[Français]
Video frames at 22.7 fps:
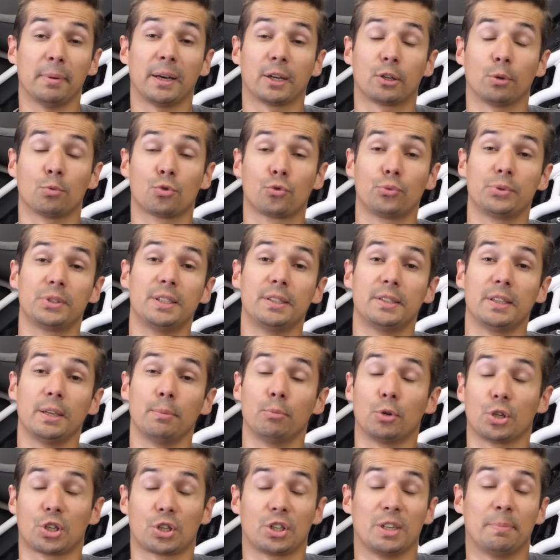bah, comme je vous disais,
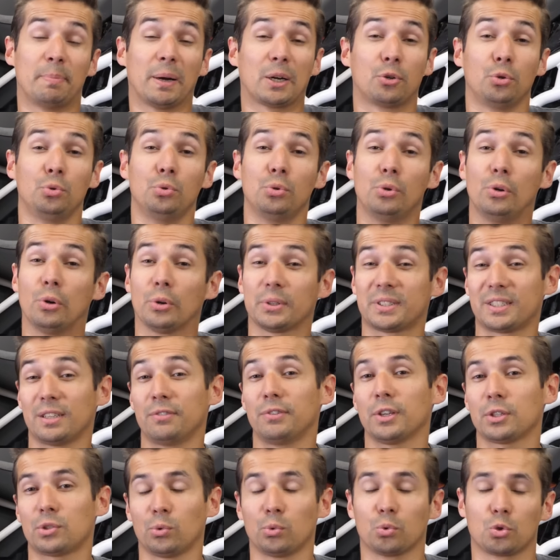moi je n'ai pas connu l'ancienne
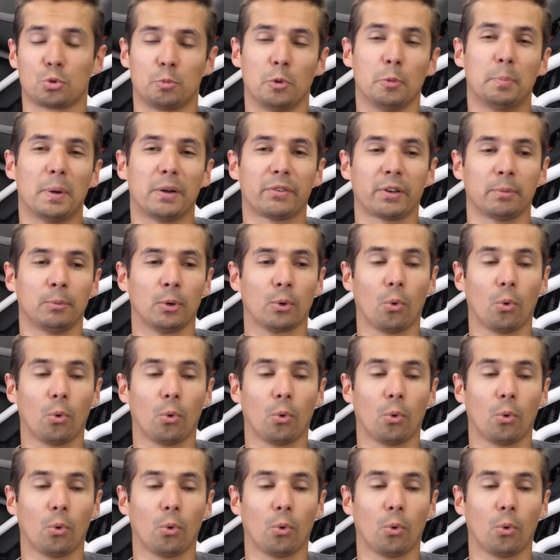version, donc je peux pas vraiment